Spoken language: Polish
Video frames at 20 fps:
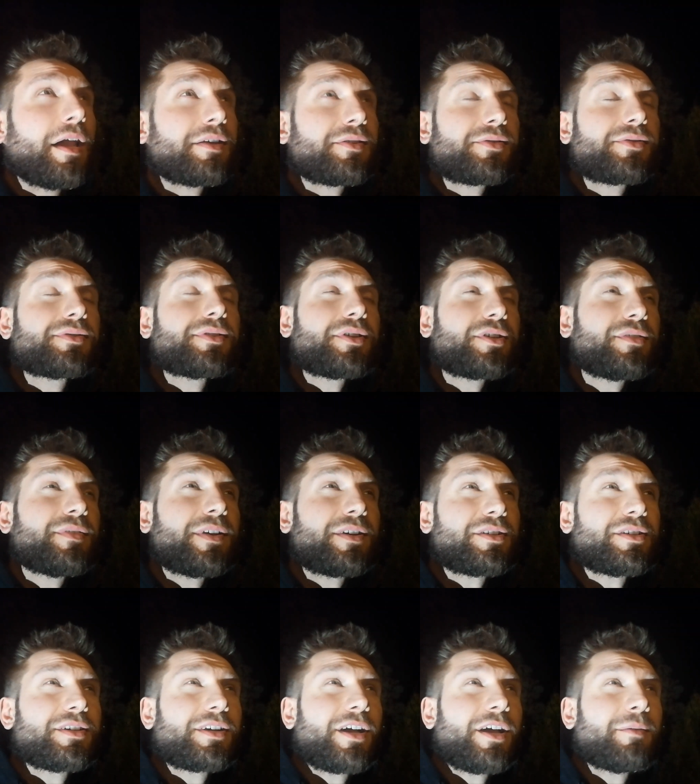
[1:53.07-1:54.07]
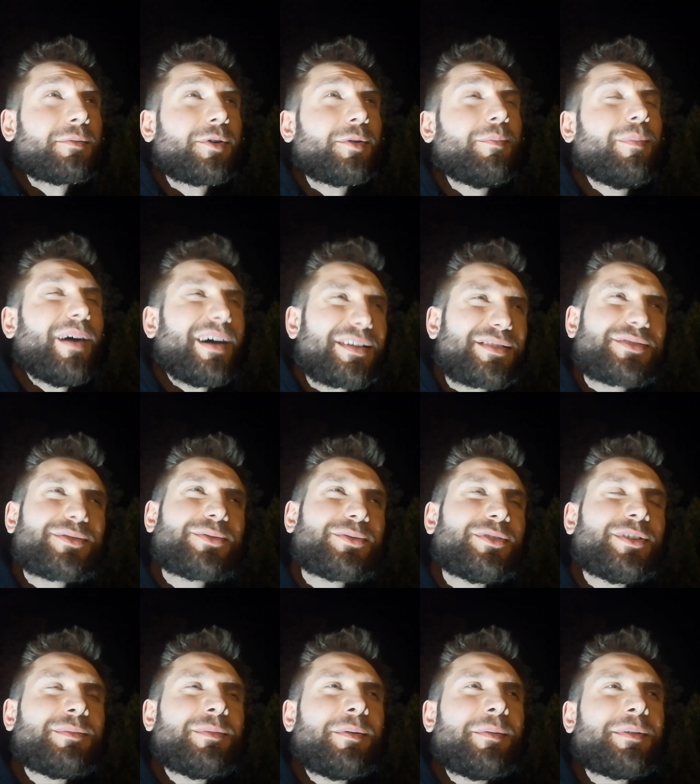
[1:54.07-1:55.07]
A Jezus też wie, że czekają go bardzo
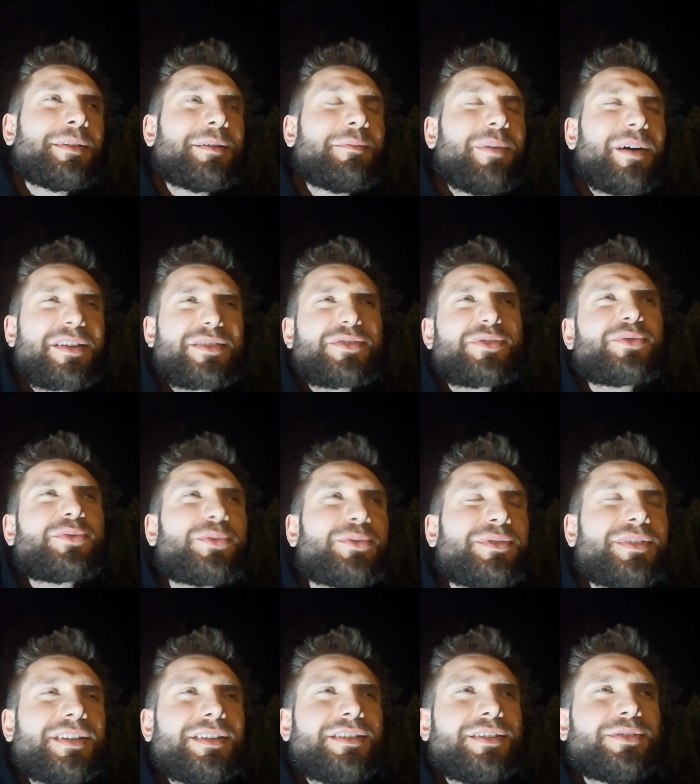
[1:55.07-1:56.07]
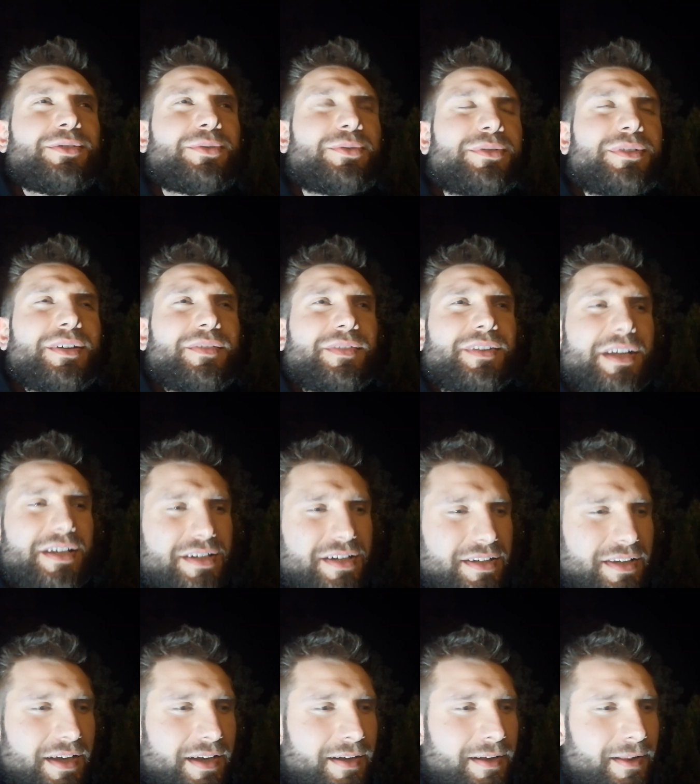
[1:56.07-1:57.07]
trudne momenty, bardzo trudne dni, trudne
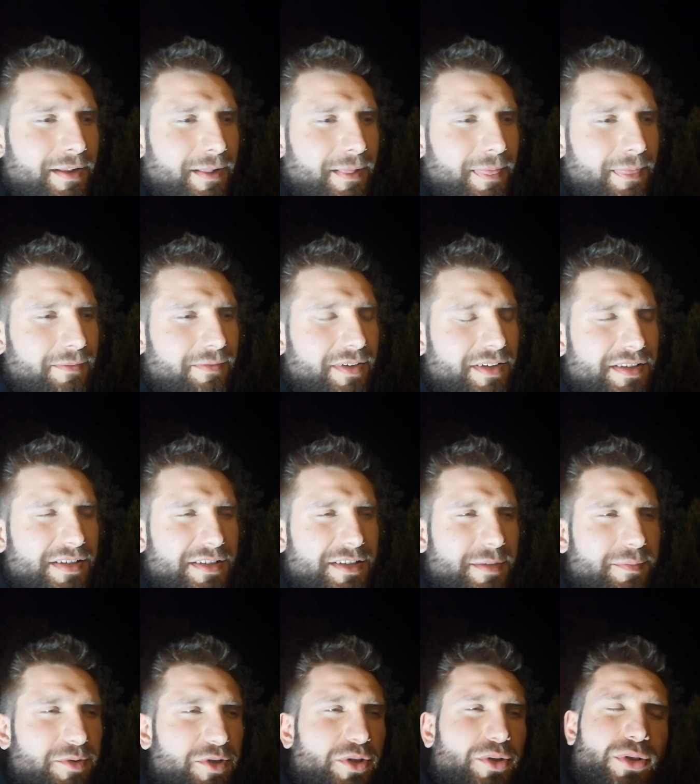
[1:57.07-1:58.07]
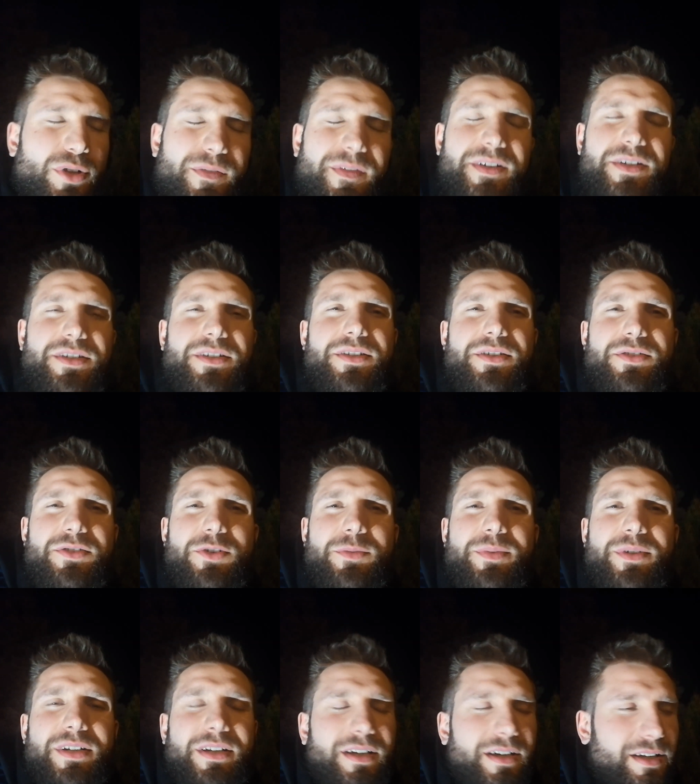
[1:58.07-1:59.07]
wydarzenia, więc chce przygotować się też
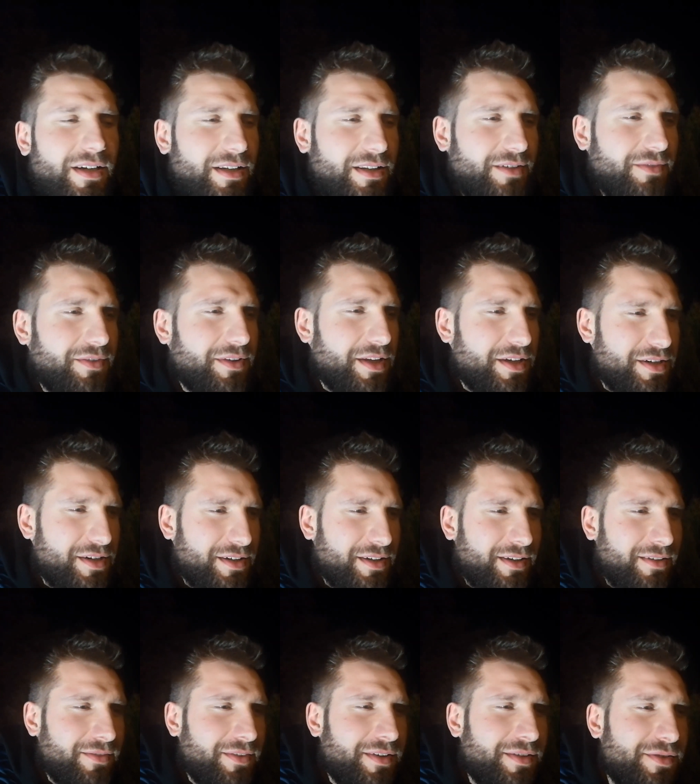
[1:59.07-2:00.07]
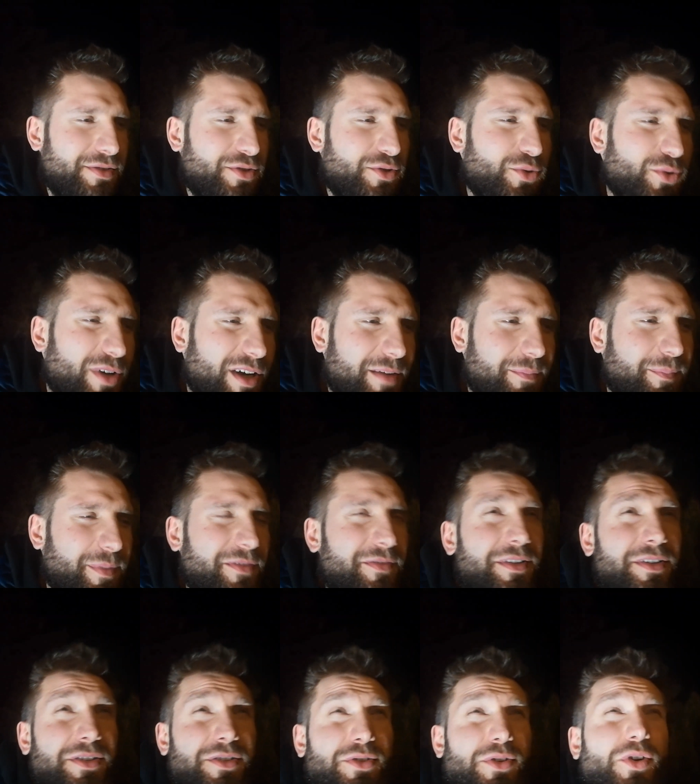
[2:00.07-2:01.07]
dobrze na te wydarzenie, więc szuka
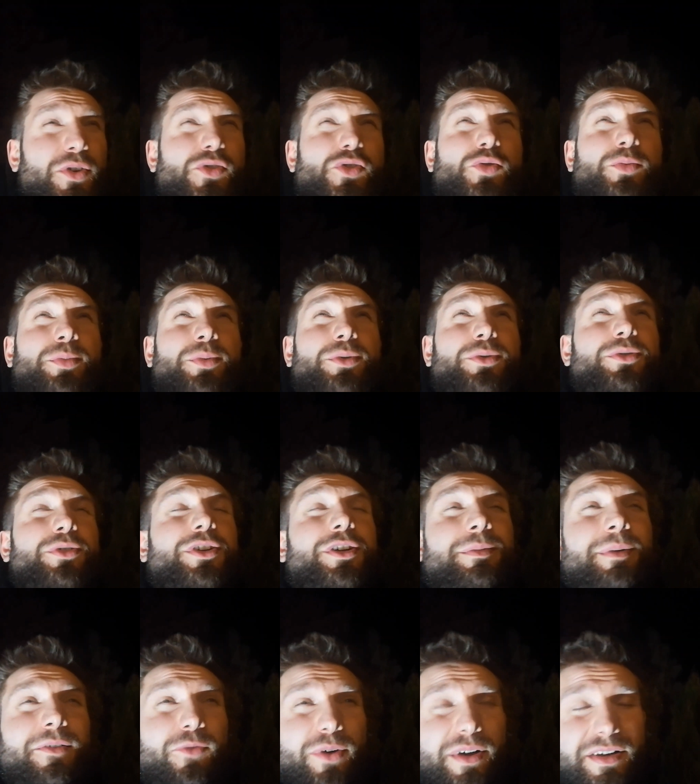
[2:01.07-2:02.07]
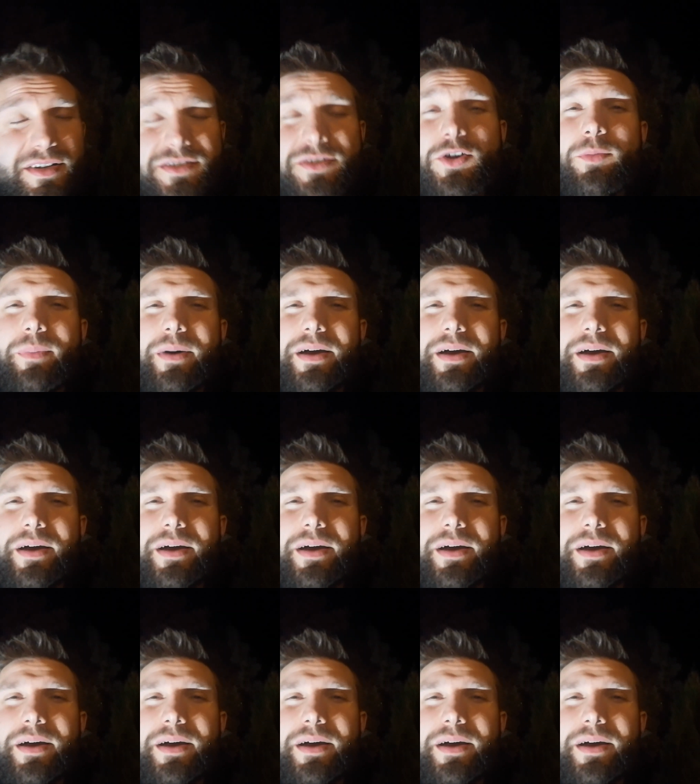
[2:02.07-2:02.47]
pewnie też osób, u których ma właśnie